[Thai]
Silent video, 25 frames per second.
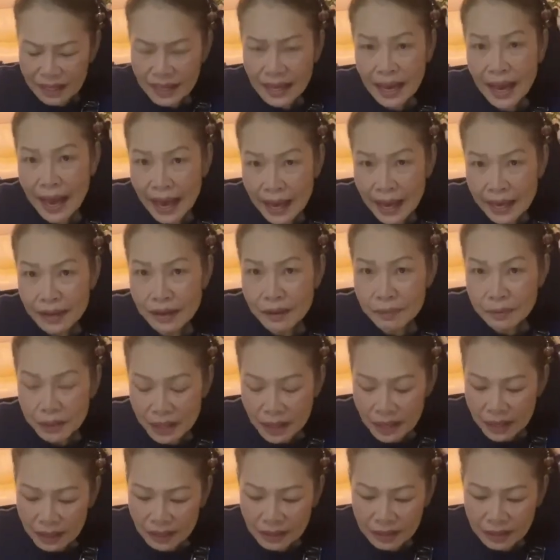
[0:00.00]
ง่ายค่ะ
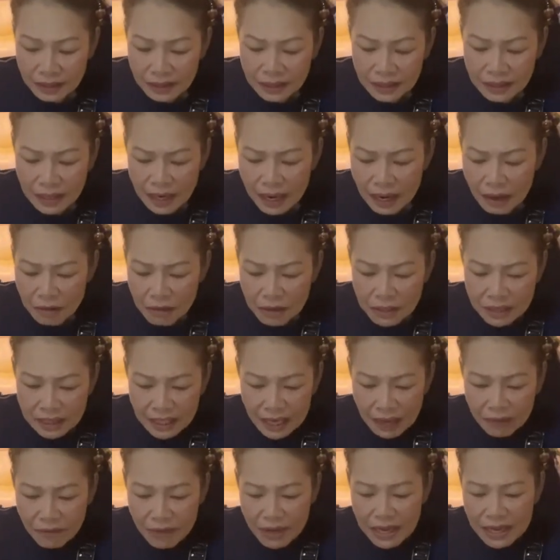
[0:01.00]
เพื่อนเนื้อเขาก็
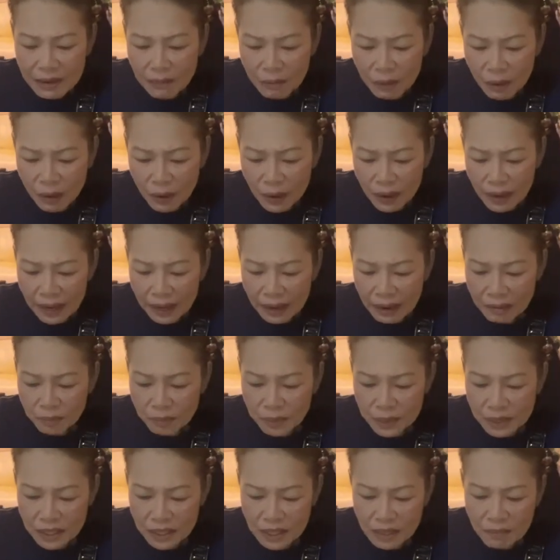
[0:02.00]
สับไว้ให้เรียบร้อยแล้ว
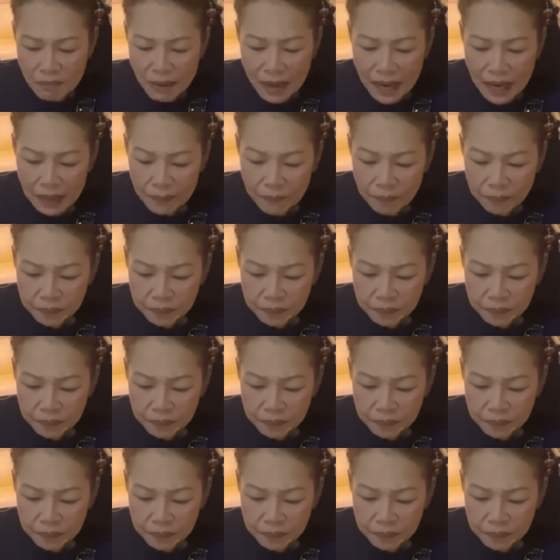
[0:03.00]
ไปซื้อมา